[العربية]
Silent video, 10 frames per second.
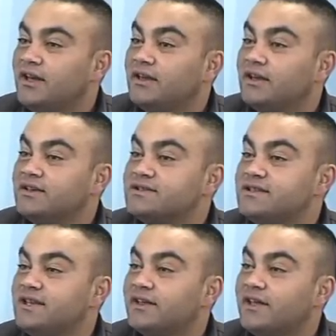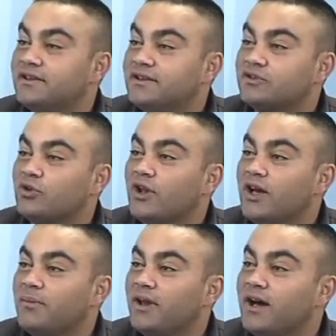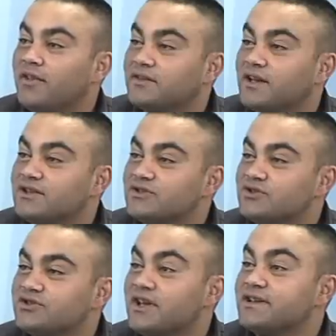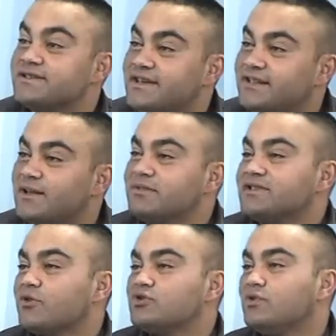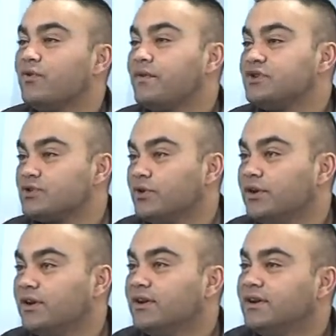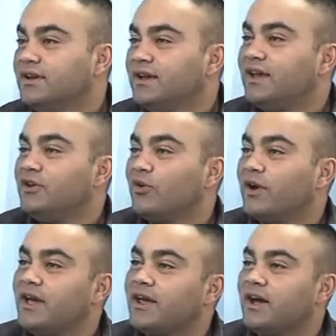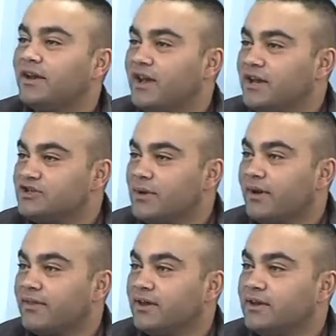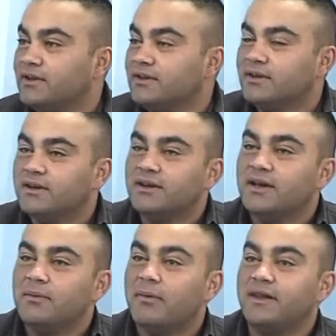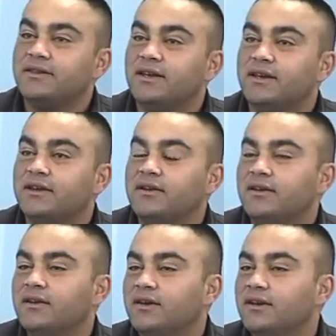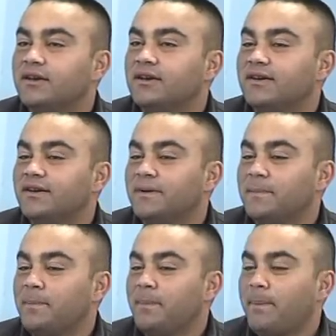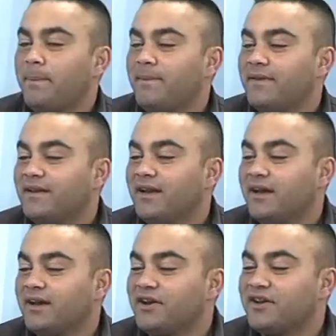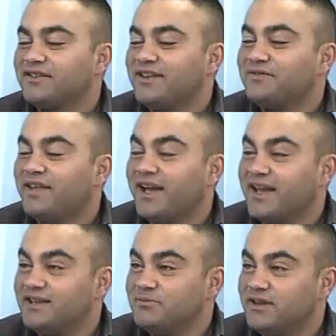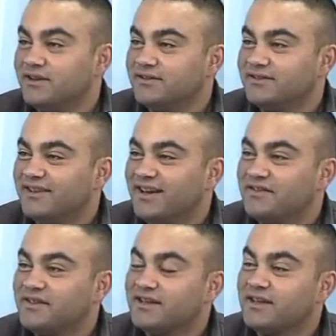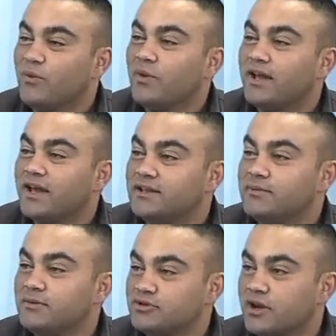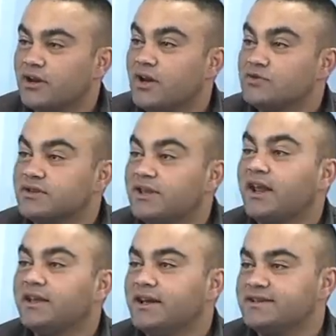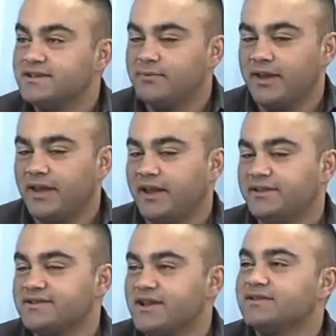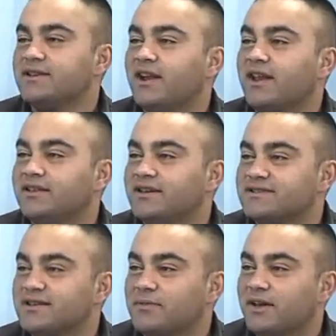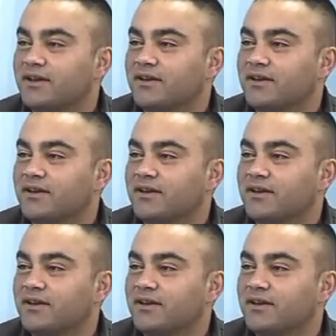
آه، ازدياد اعداد الطلاب على هذا التخصص صار يزيد لما صاروا يشوفوا في شغل انه غير عن اي جامعه ثانيه صح بعدين آه، قررت افتح اكاديميه انا فتحت اول اكاديميه بالشرق الاوسط للخداع السينمائي يعني اختصاصها للخداع السينمائي